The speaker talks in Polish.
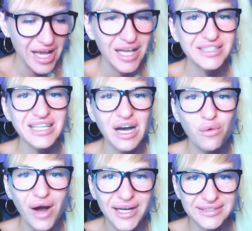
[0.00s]

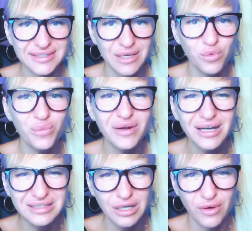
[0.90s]
działajcie, bo brak
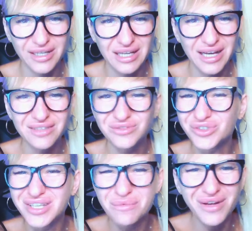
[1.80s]
działania no,
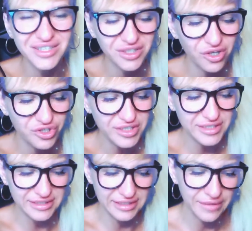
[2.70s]
nie będzie
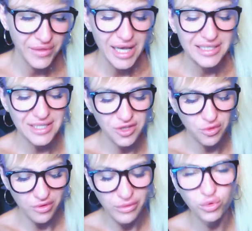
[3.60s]
korzystny. Sedno
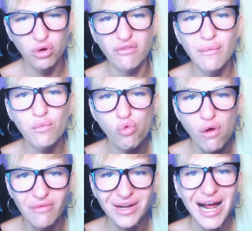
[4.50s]
problem królowa
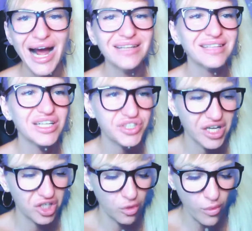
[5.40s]
buław. A
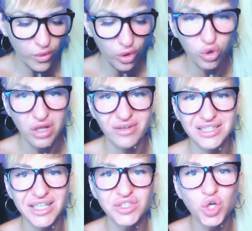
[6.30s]
dlaczego? Bo blokuje Was
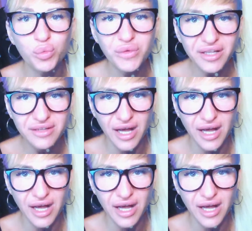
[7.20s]
jakaś kobieta